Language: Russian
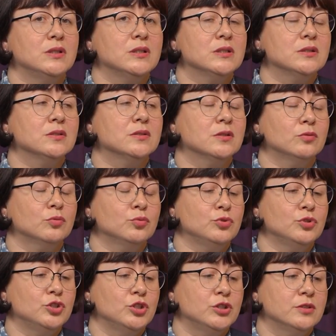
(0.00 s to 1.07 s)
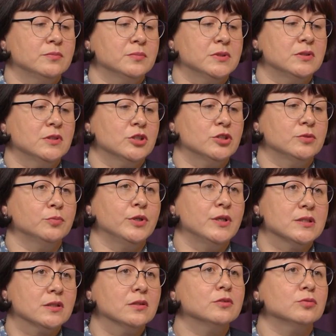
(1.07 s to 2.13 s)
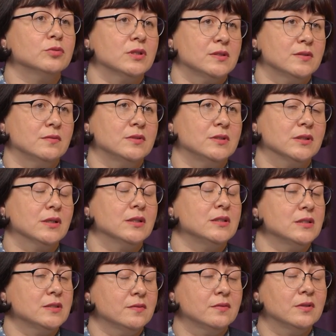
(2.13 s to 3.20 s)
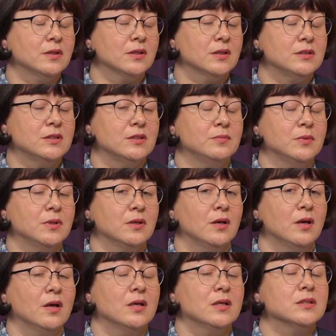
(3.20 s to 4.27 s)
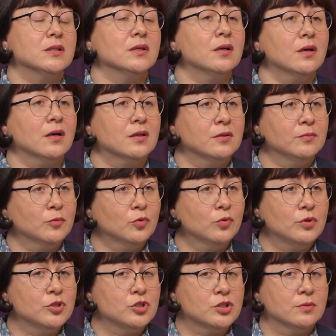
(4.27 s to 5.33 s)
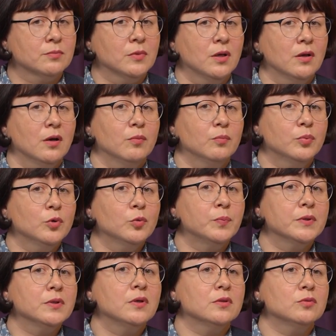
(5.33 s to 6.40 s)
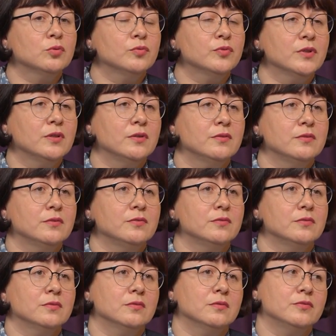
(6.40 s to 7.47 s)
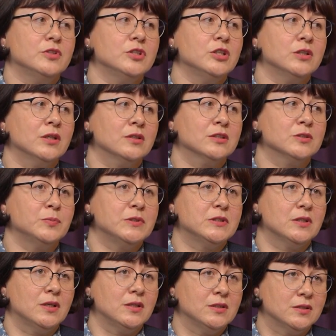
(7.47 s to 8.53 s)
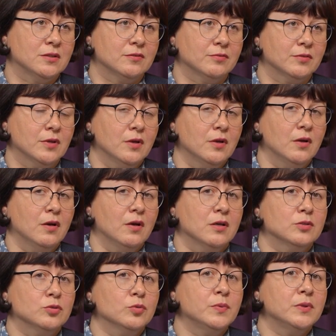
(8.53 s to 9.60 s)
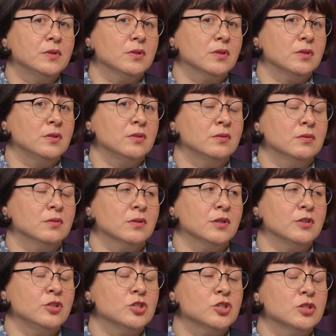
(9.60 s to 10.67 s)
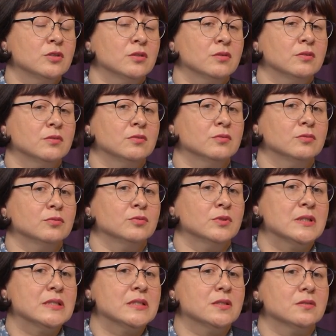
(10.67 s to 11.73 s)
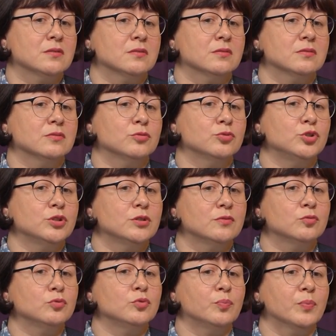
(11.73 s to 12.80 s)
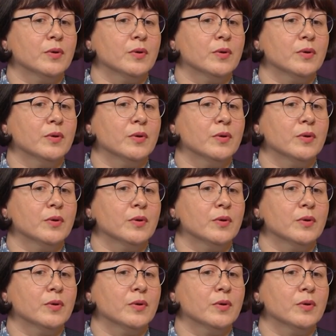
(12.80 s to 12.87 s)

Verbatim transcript: и тесно сотрудничаем с нашей Борятской государственной сельскохозяйственной академией, с аграрным колледжем по подготовке э, ветеринарных специалистов. Особенно, конечно, у нас существует